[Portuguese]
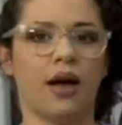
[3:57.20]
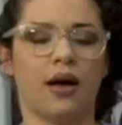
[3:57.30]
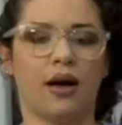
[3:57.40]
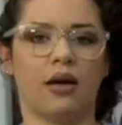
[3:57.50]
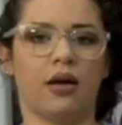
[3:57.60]

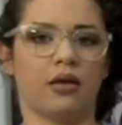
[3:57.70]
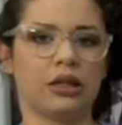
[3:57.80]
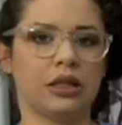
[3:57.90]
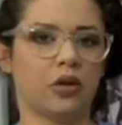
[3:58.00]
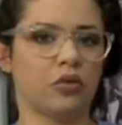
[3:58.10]
ah,
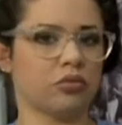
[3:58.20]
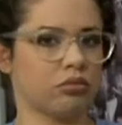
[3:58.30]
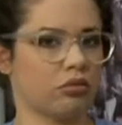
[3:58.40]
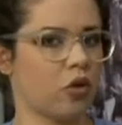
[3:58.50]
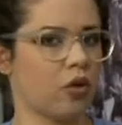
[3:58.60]
então
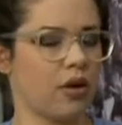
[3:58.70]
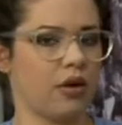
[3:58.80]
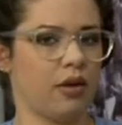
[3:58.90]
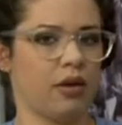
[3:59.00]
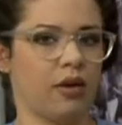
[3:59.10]

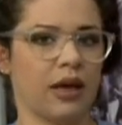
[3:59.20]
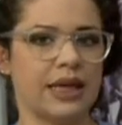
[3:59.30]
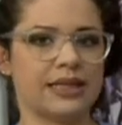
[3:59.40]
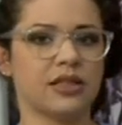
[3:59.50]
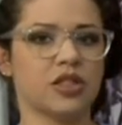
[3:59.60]
é,
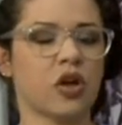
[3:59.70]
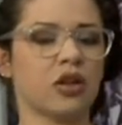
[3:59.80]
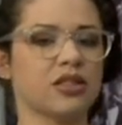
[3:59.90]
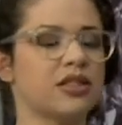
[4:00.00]
essas escolas